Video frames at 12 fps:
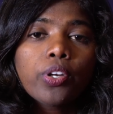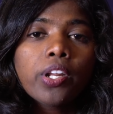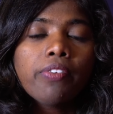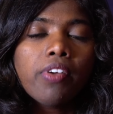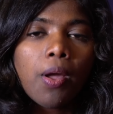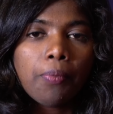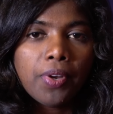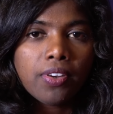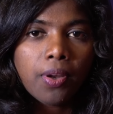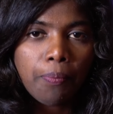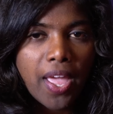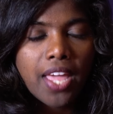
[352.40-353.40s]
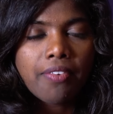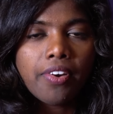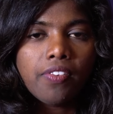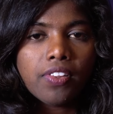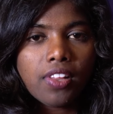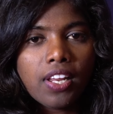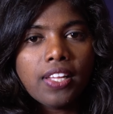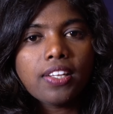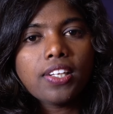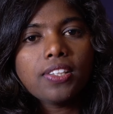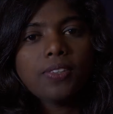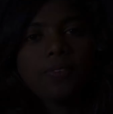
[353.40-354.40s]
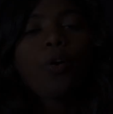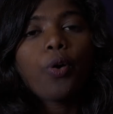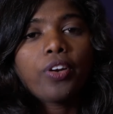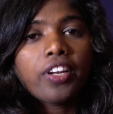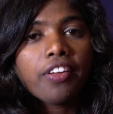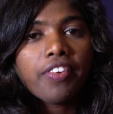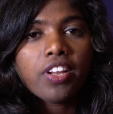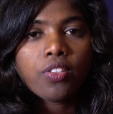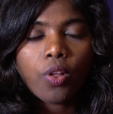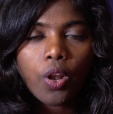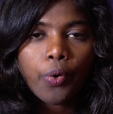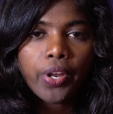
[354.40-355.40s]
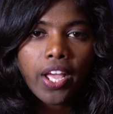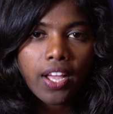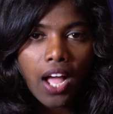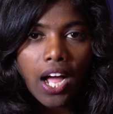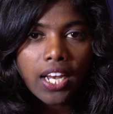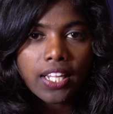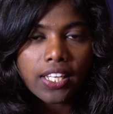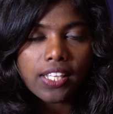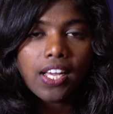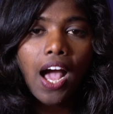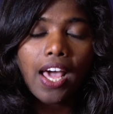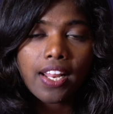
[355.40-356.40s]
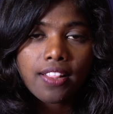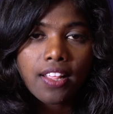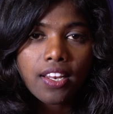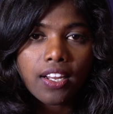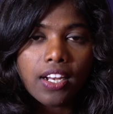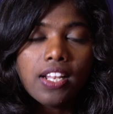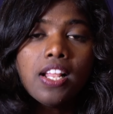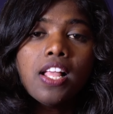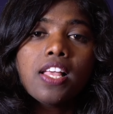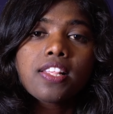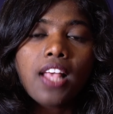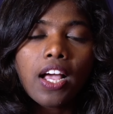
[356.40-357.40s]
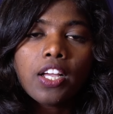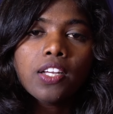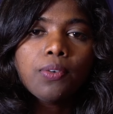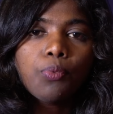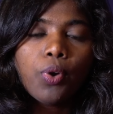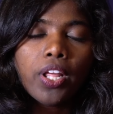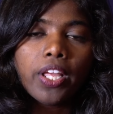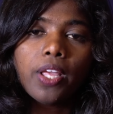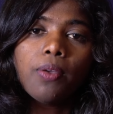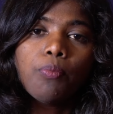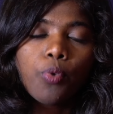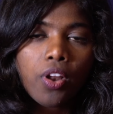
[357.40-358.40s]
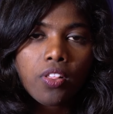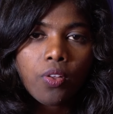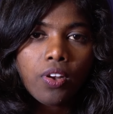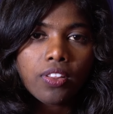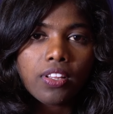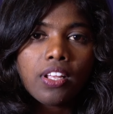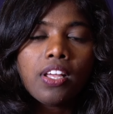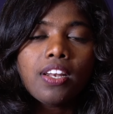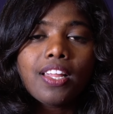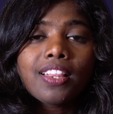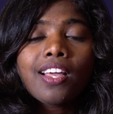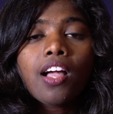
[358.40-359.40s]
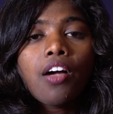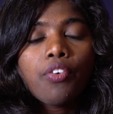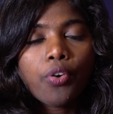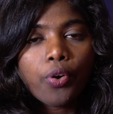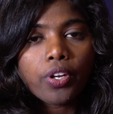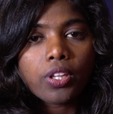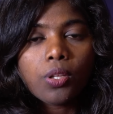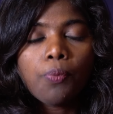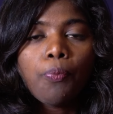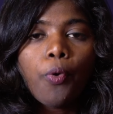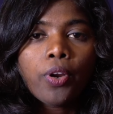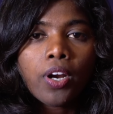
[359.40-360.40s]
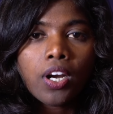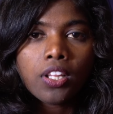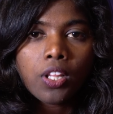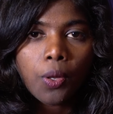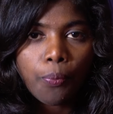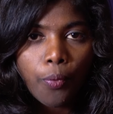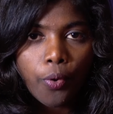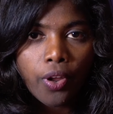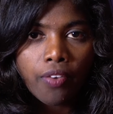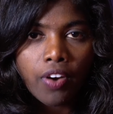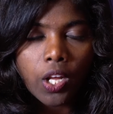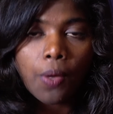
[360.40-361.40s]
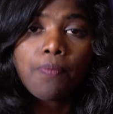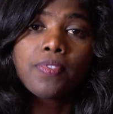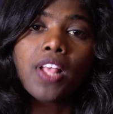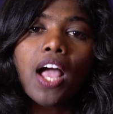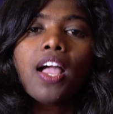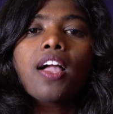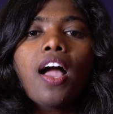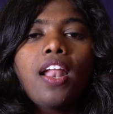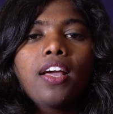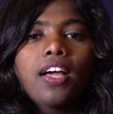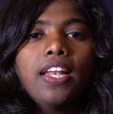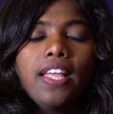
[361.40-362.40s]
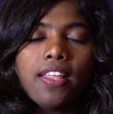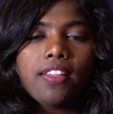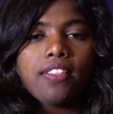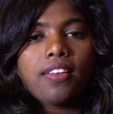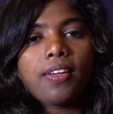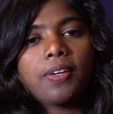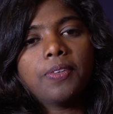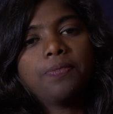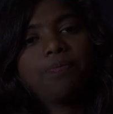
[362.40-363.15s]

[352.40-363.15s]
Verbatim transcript: கொற்றவை அப்படின்ற பெயர் வடிவத்தில் இருக்குது கொற்றவைன்னு சொல்லக்கூடிய காளிக்கு அரசர்கள் சங்கு முழுங்கி முரசொலித்து இரத்தக்காவு கொடுத்து போர்க்களத்துக்கு போகிற வழக்கம் சங்க காலங்கள்லேயே இருந்திருக்கு